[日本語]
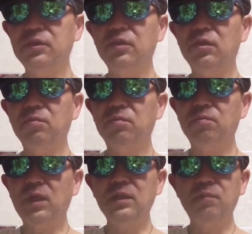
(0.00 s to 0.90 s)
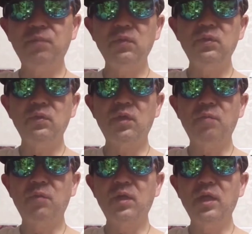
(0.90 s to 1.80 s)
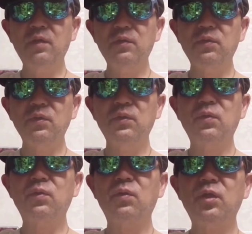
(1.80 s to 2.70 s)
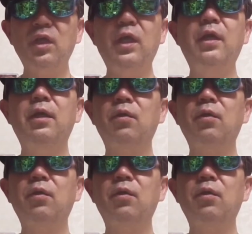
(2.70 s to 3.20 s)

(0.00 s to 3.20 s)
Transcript: 応マイナポイントがもらえるということで